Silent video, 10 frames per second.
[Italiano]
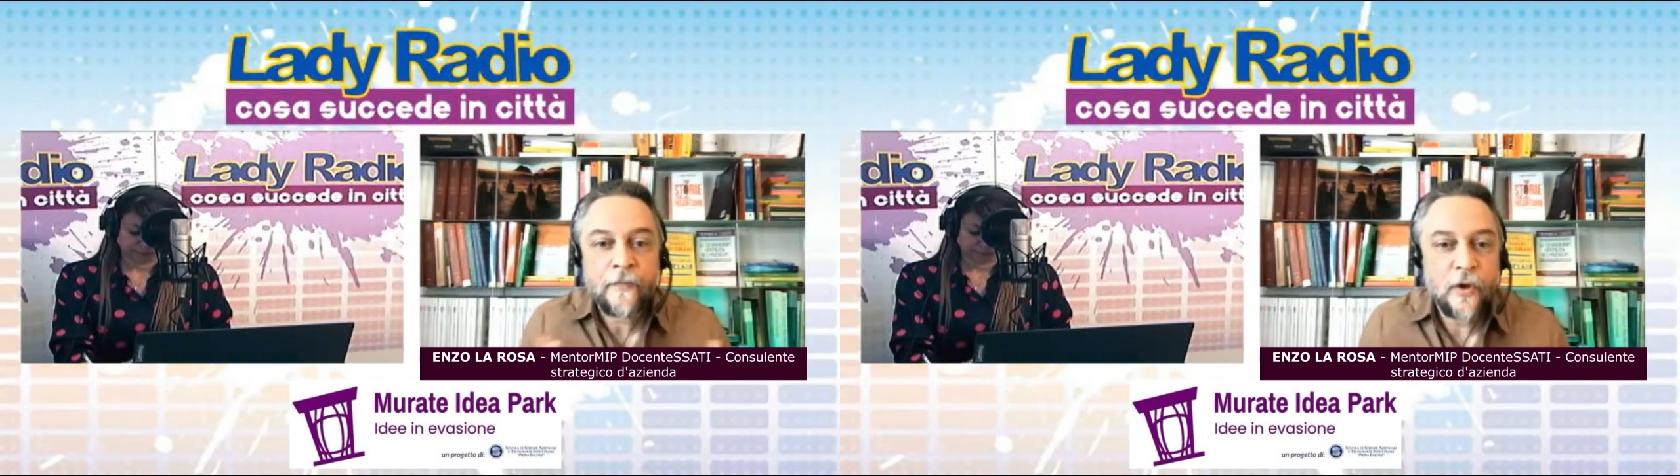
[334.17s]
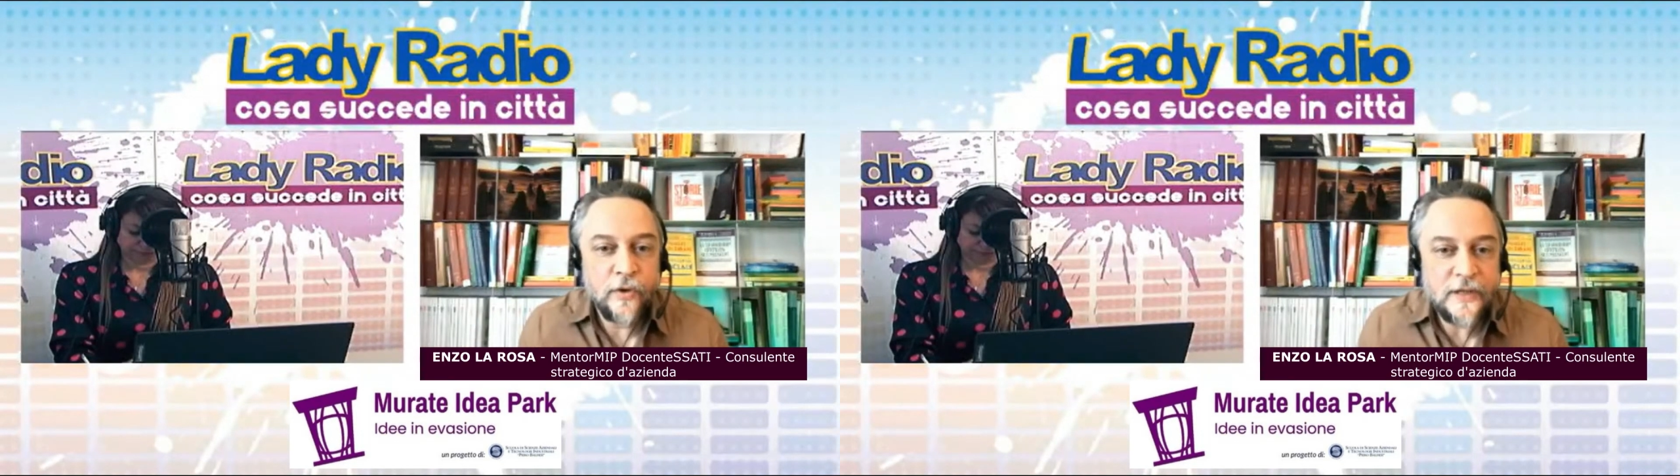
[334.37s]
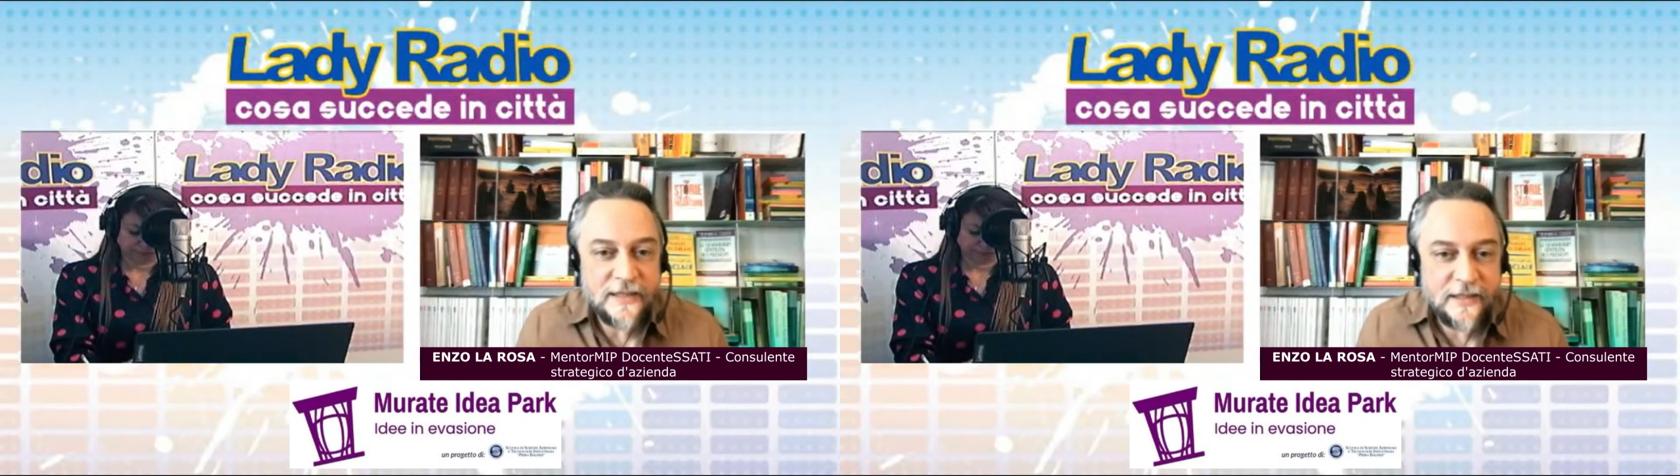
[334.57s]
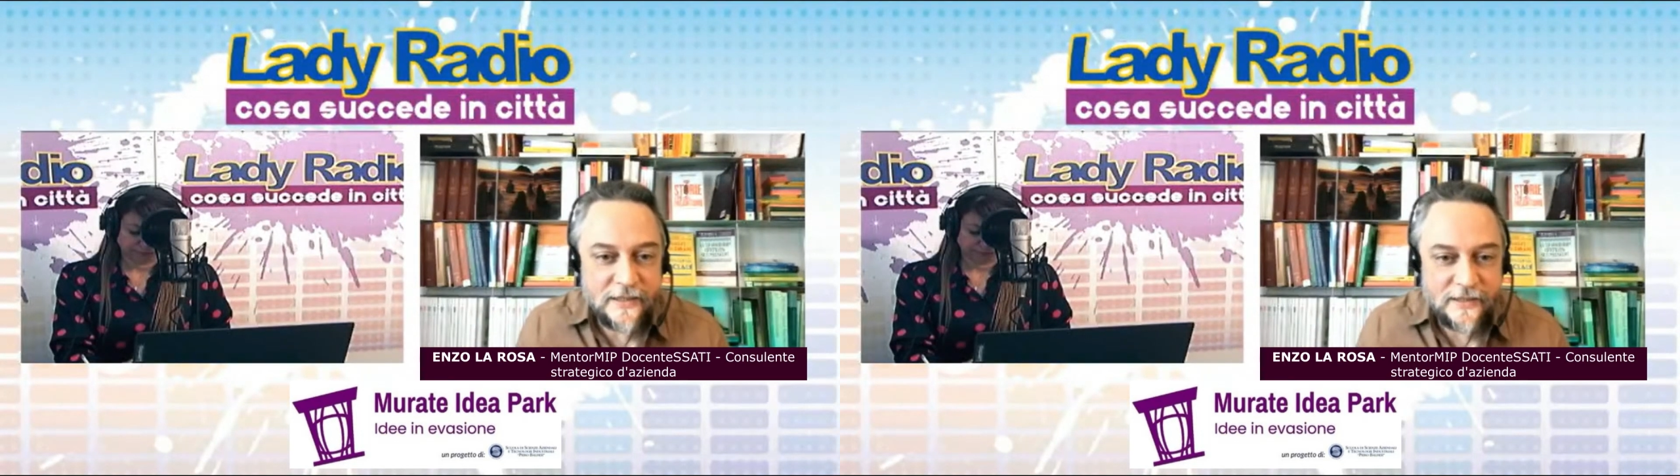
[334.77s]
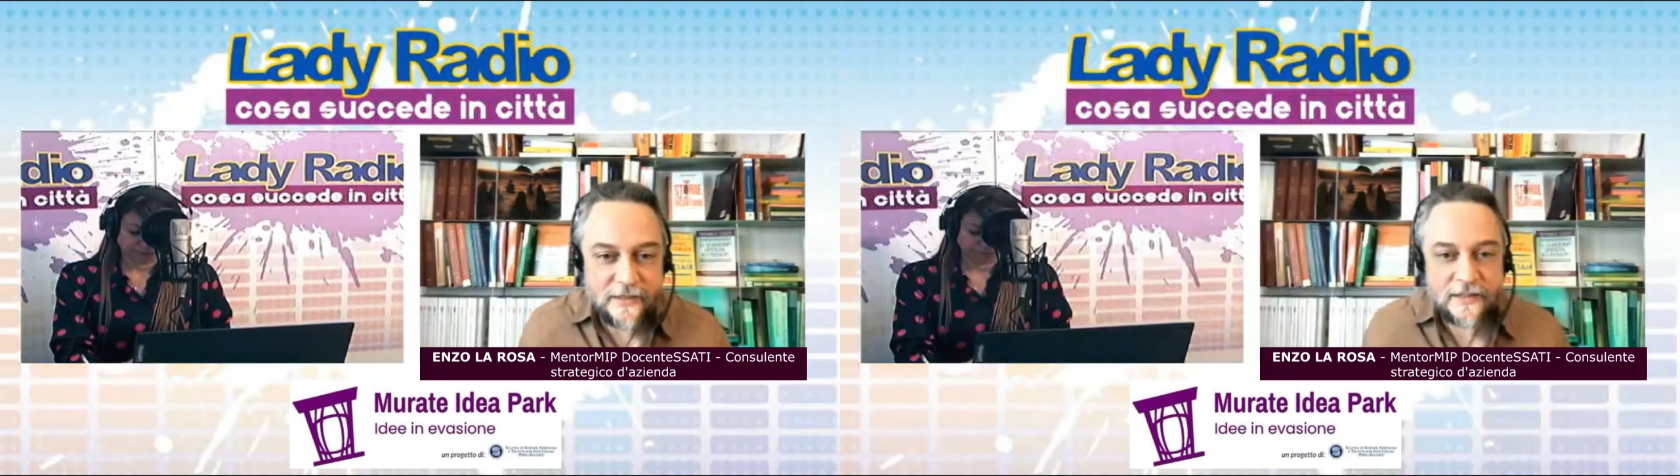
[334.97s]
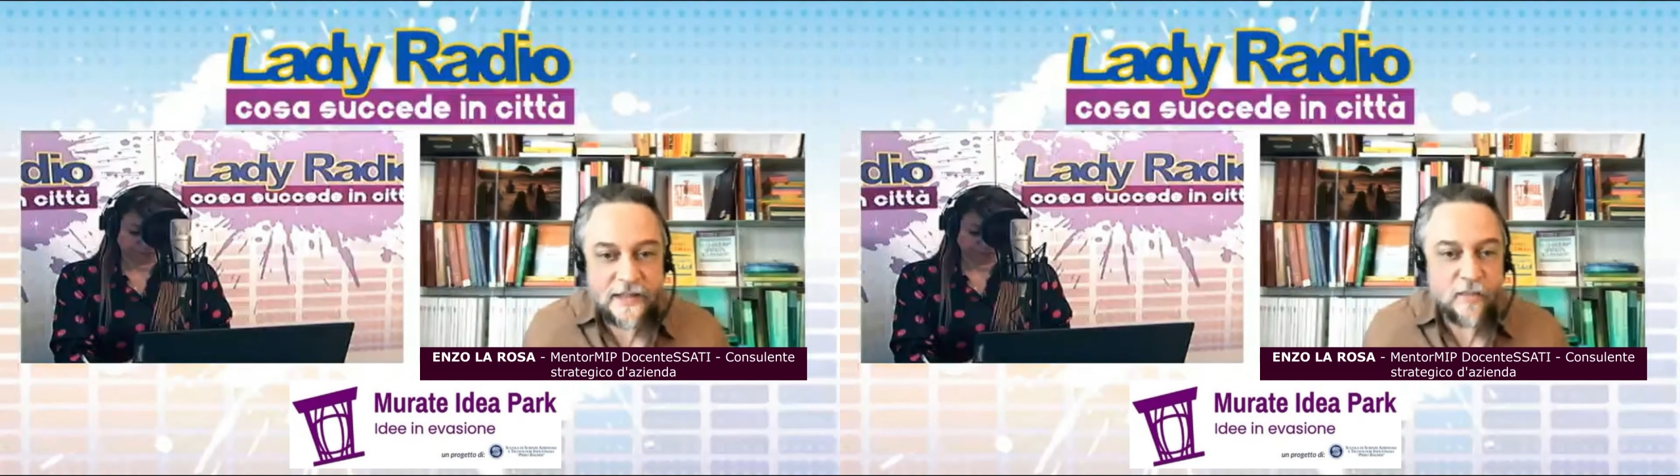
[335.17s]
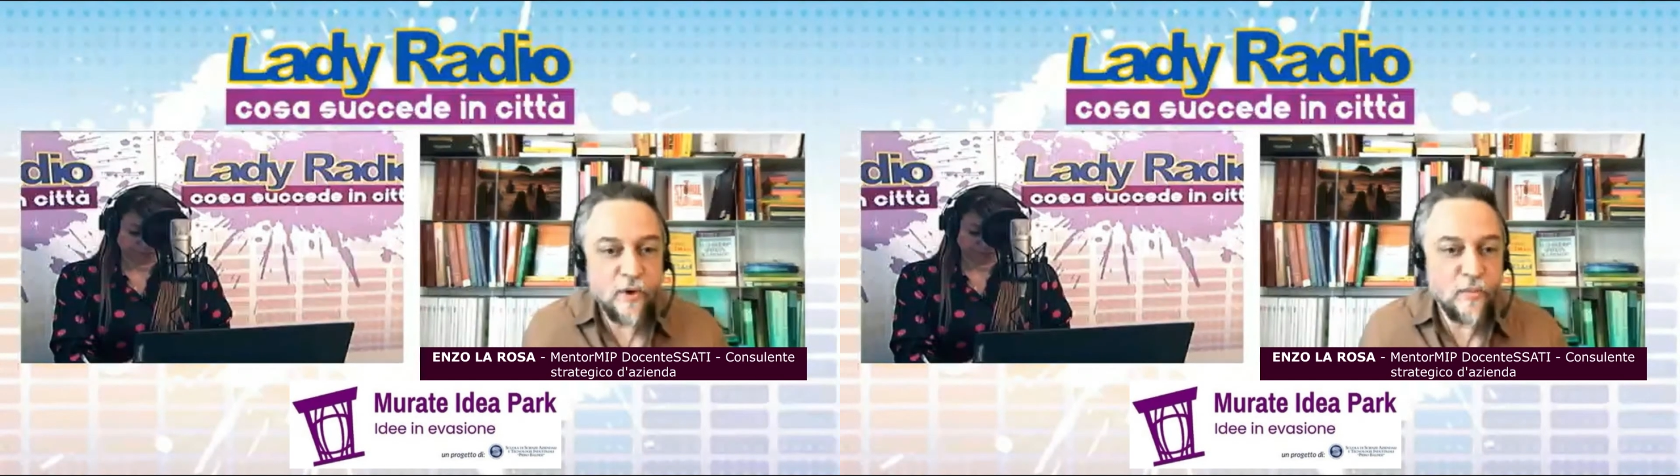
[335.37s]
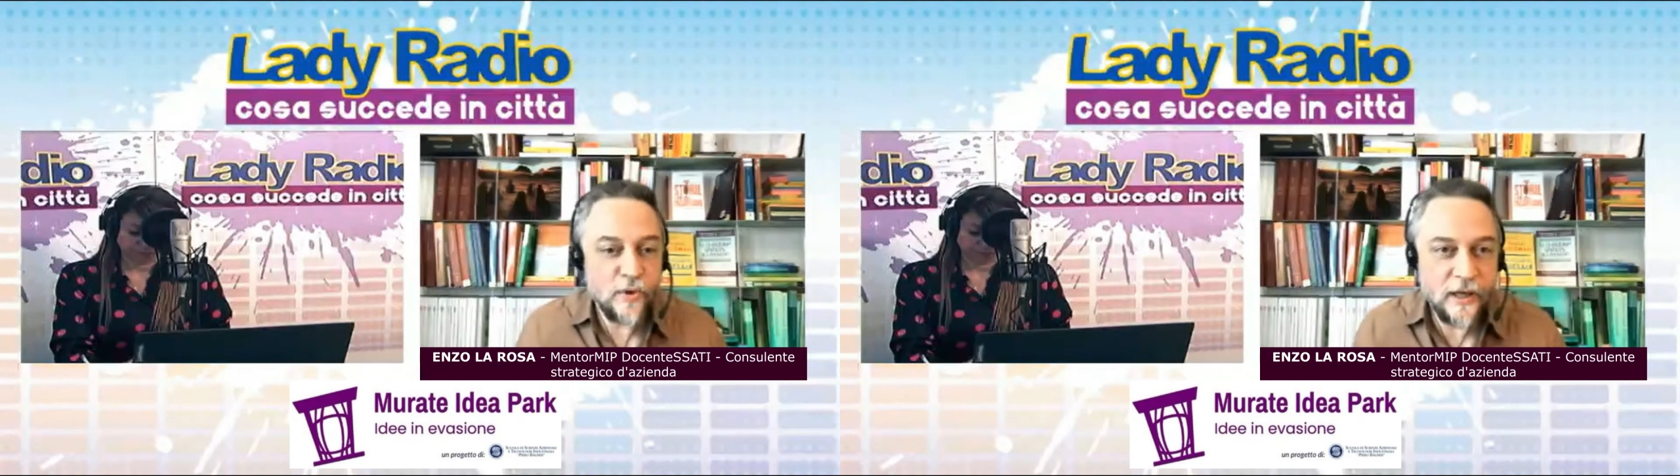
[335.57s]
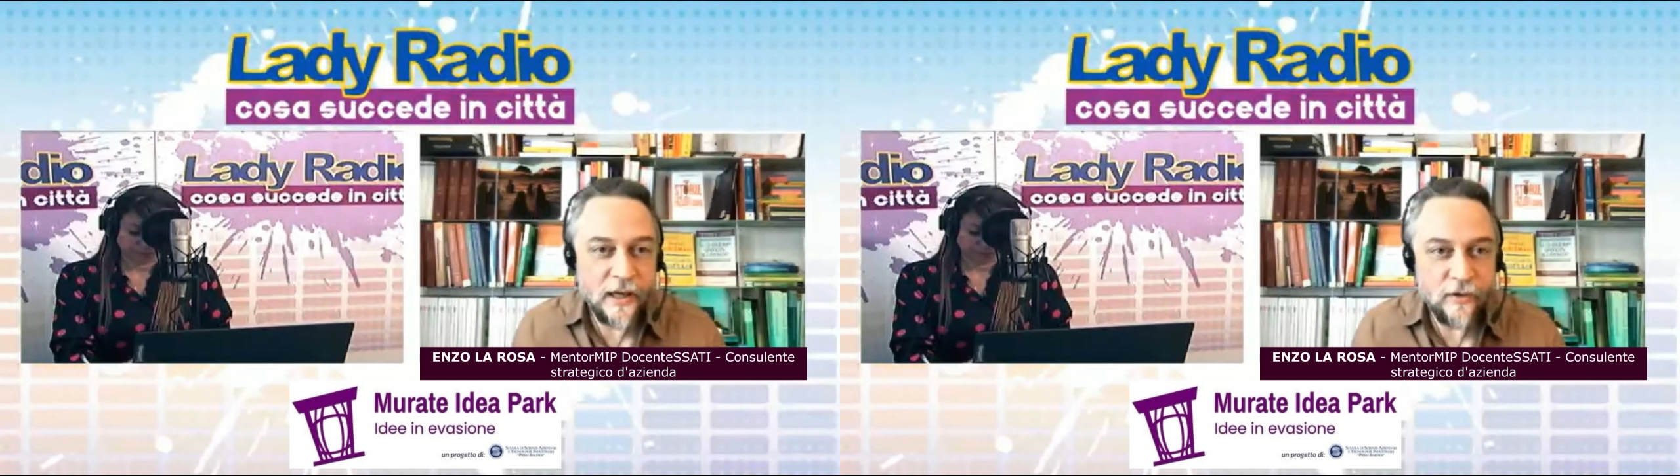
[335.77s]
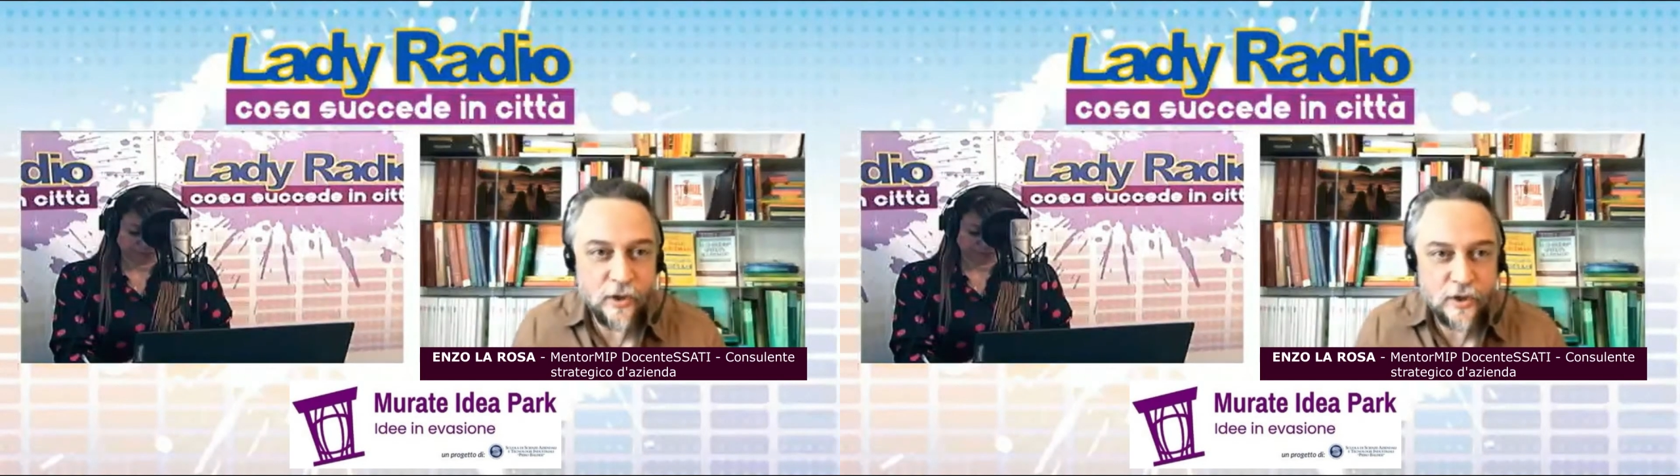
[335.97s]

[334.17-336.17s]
Noi stessi stiamo comunicando,